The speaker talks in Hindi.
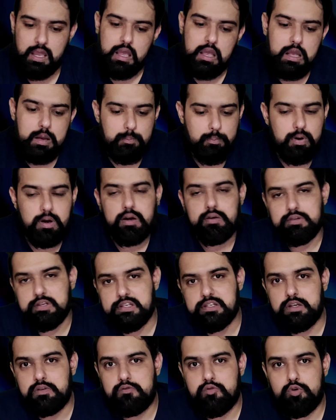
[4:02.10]
है मगर
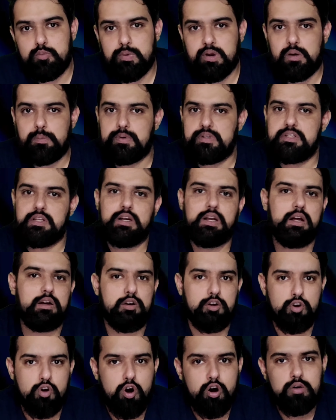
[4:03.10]
64 फोर मेगापिक्सल का
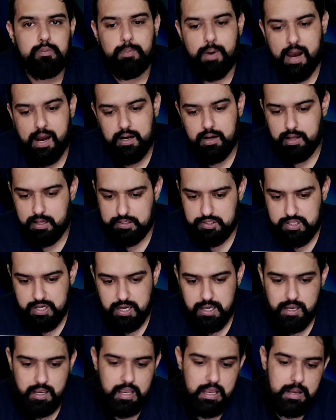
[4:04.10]
नॉट बैड
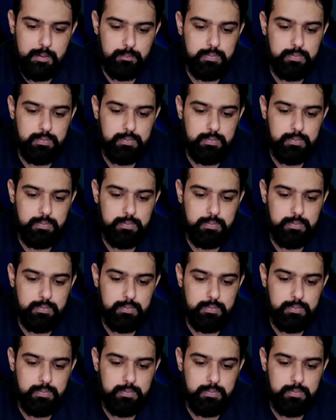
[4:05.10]
अच्छा है